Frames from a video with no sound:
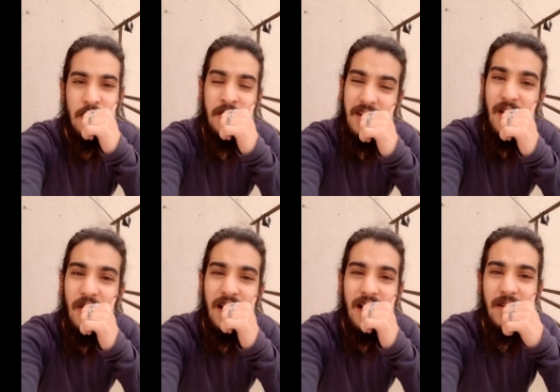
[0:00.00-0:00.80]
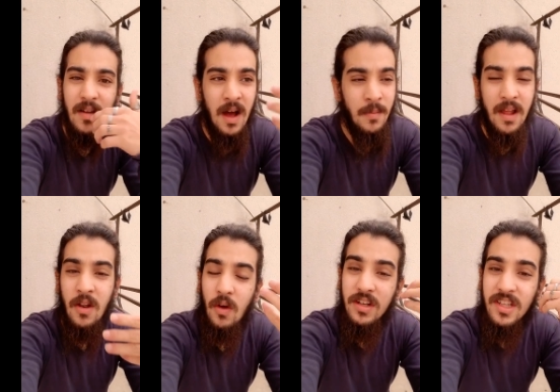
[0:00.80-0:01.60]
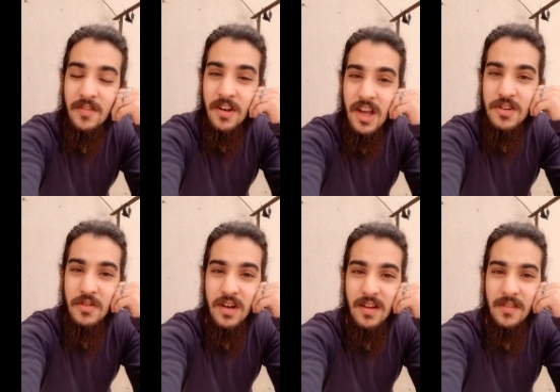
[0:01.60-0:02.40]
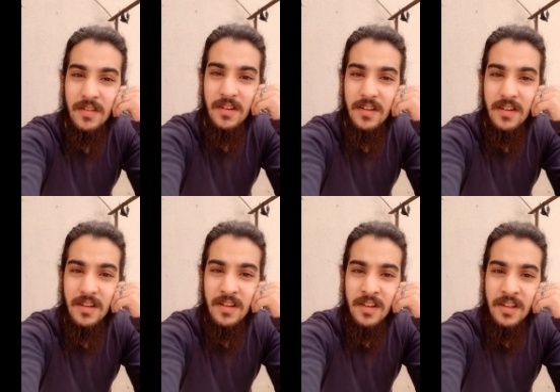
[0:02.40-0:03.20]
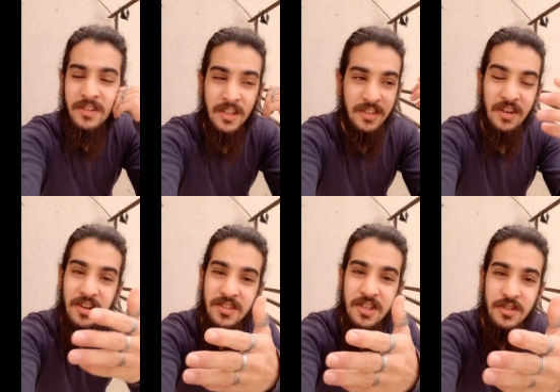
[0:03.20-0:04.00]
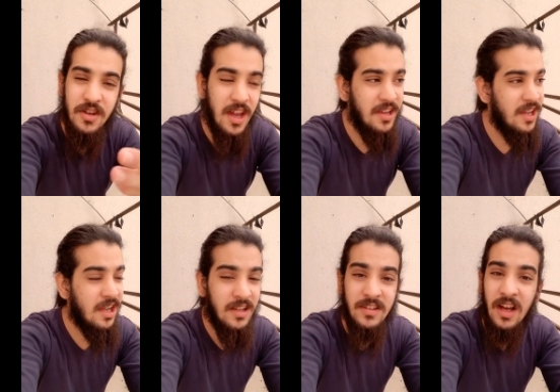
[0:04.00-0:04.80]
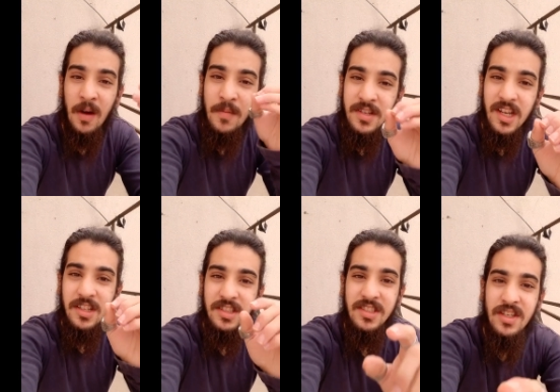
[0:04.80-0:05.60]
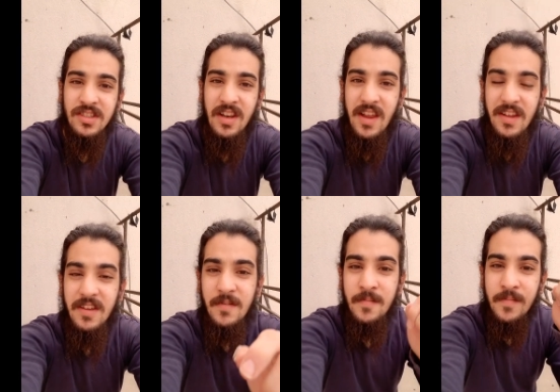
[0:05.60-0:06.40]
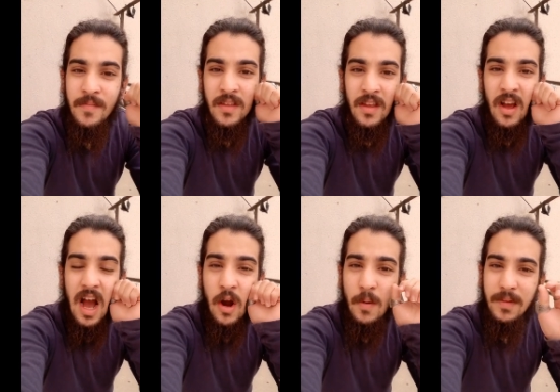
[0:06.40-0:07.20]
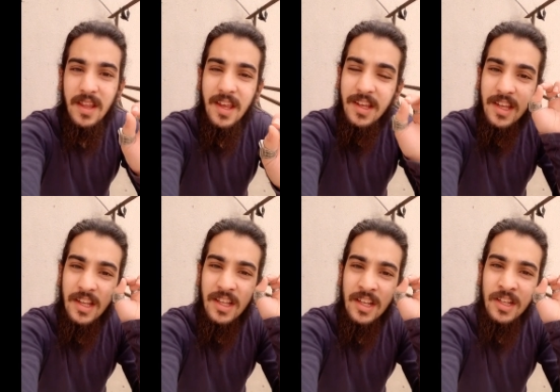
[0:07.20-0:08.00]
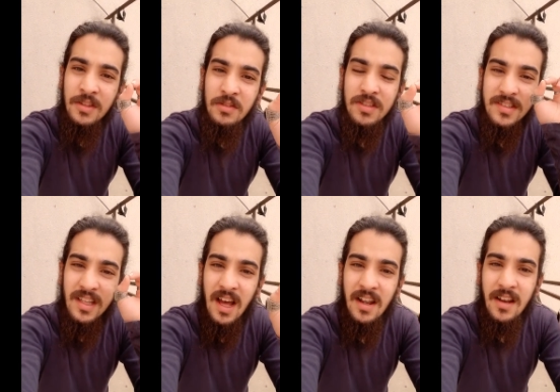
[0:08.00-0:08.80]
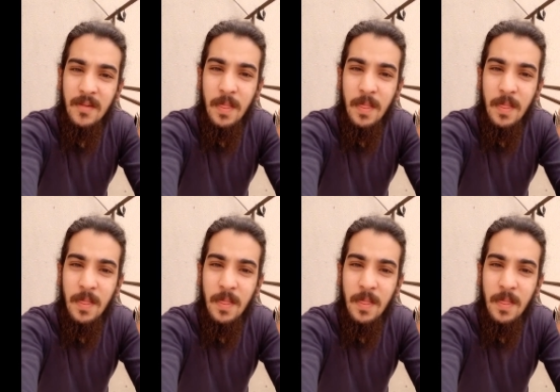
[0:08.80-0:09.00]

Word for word: और क्या होगा हमारे लोगों का सर्वनाश होगा यंग जनरेशन जो है ये हमेशा ये चीज़ देखती रहेगी आपको पता है कि हिंदुस्तान